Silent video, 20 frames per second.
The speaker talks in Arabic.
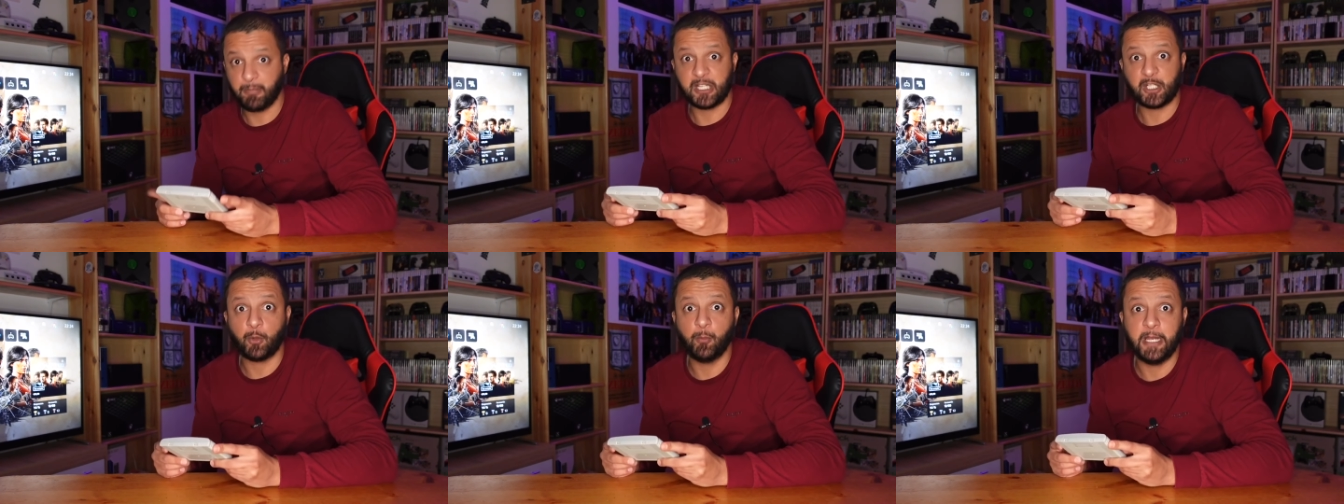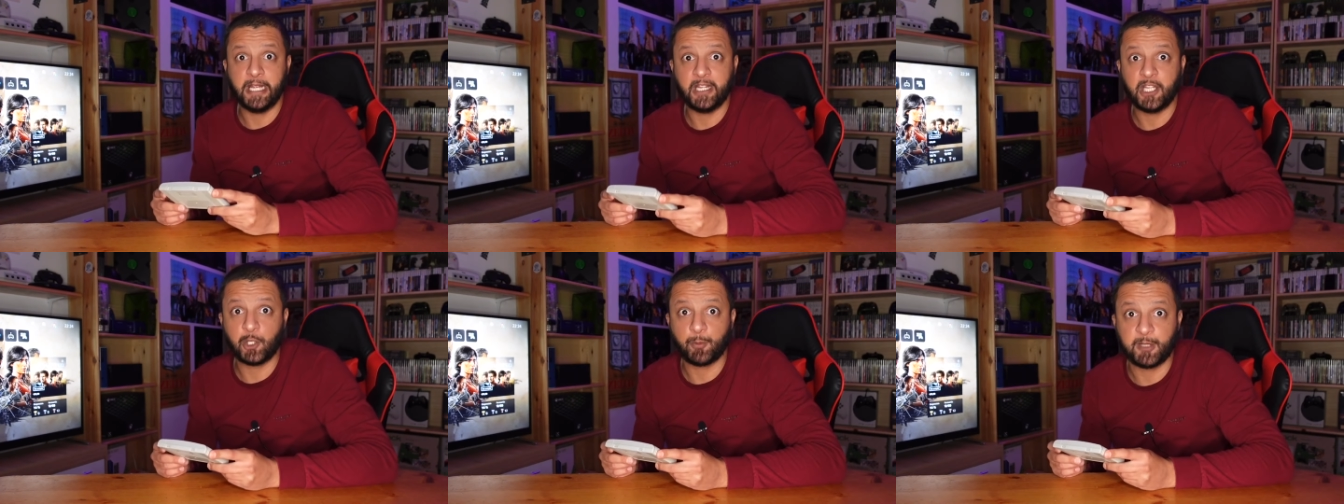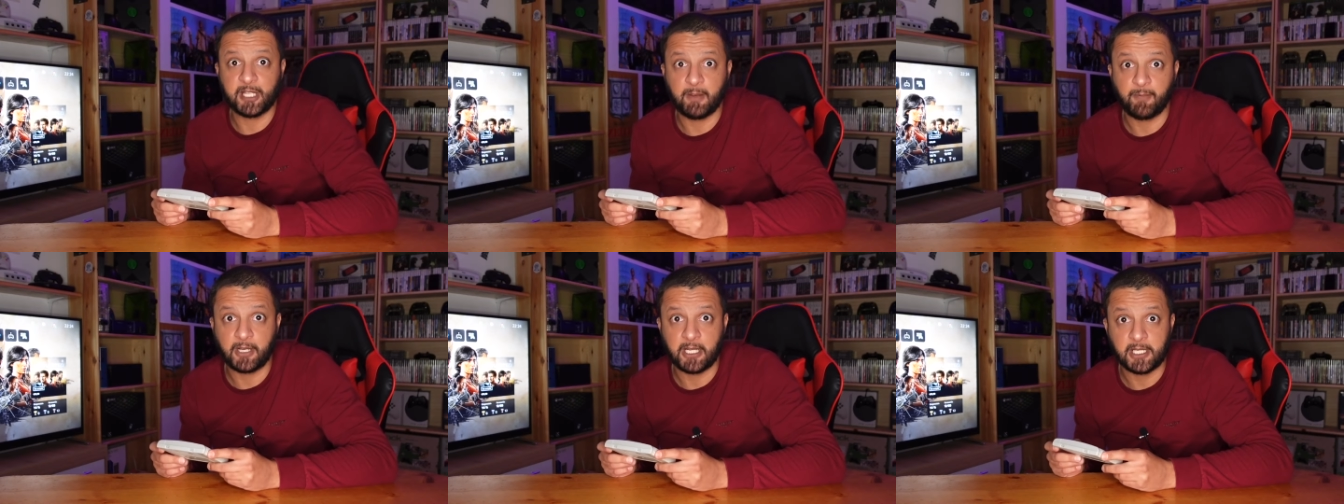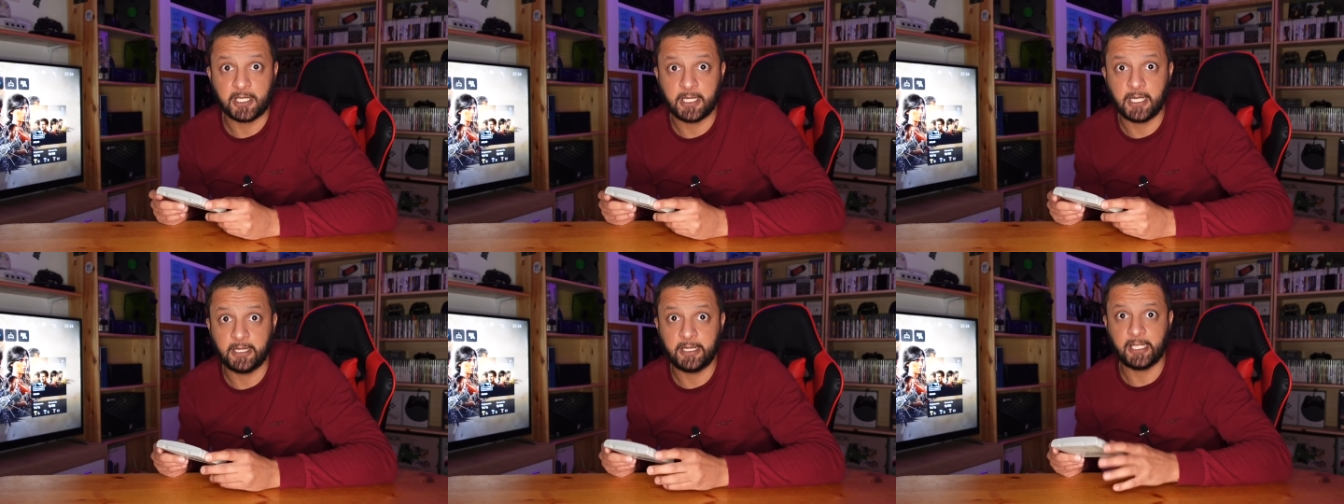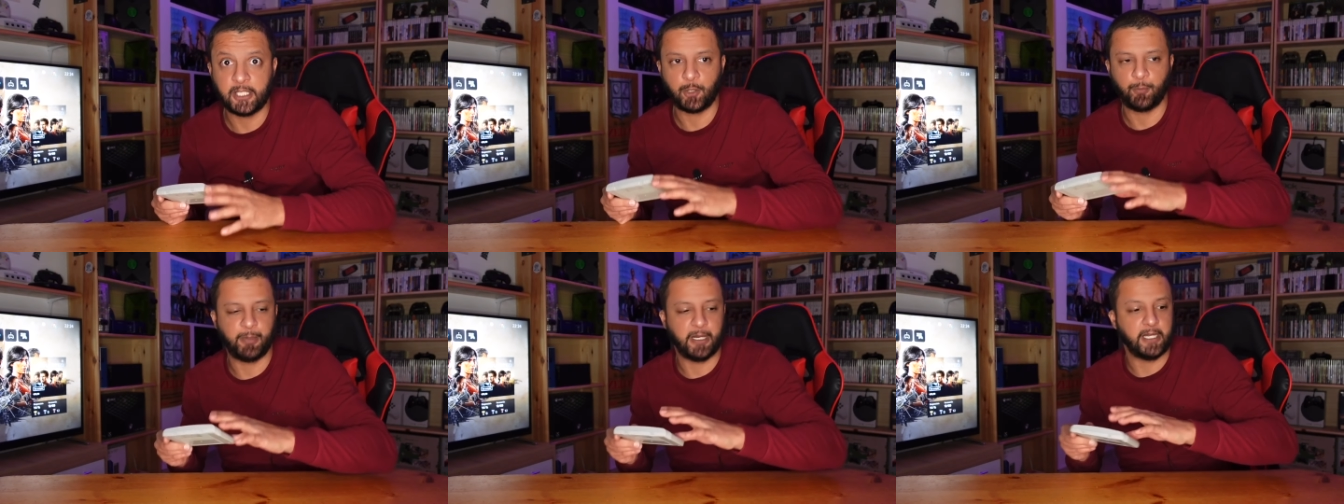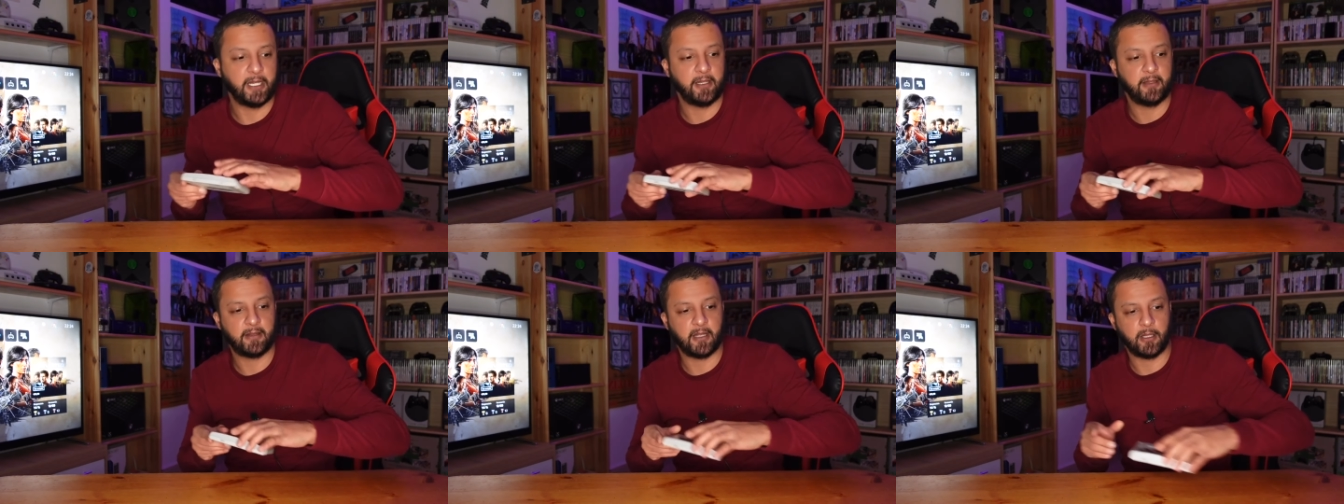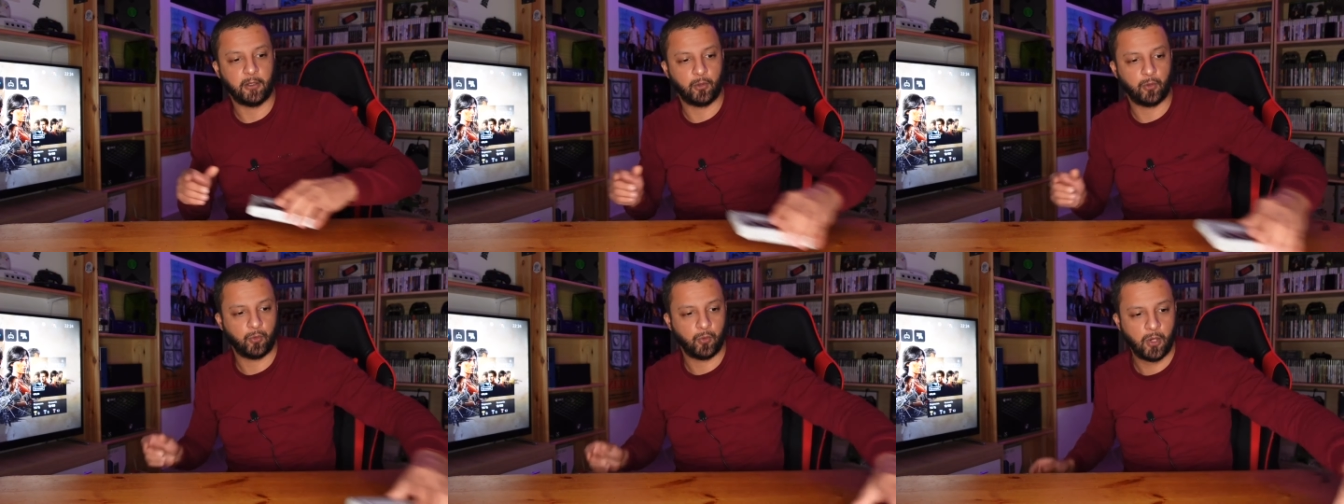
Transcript: باسكو ما عنديش بزاف كاسيتا تاع سوبر نينتندو